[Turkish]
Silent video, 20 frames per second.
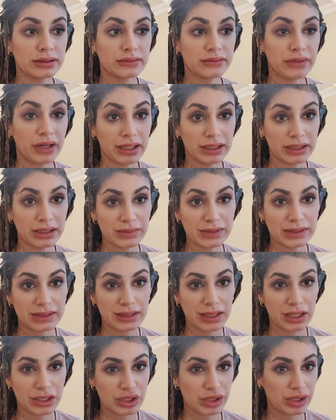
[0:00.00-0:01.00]
Farkında mısınız?
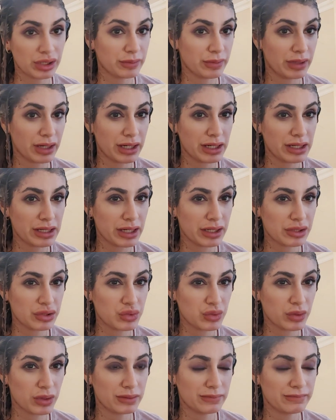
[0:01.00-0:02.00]
Kaşlarımla aynı renk
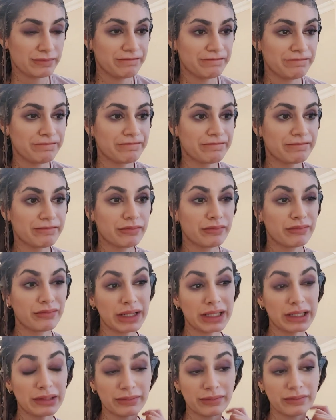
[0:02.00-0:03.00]
şu an.
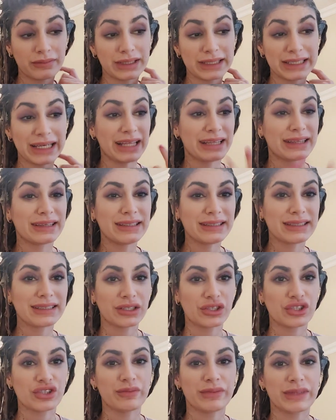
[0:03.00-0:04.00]
Benim kendi
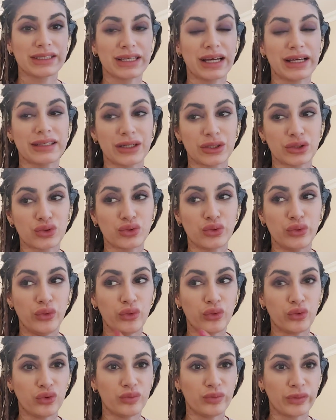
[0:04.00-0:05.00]
saçım da zaten
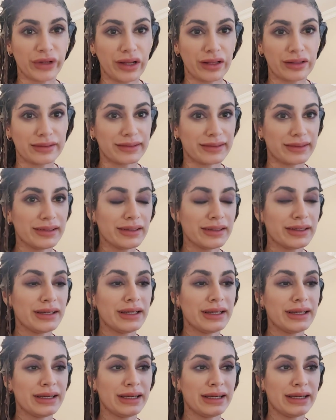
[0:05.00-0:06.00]
küllü kumraldı.
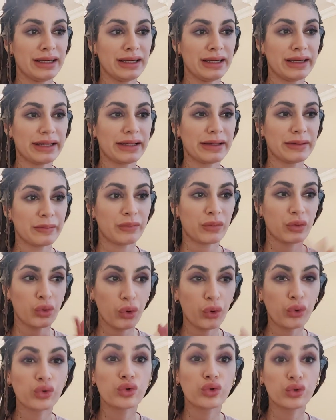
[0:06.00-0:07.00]
E,
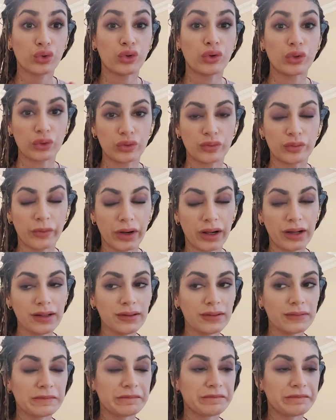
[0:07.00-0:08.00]
koyu küllü kumral.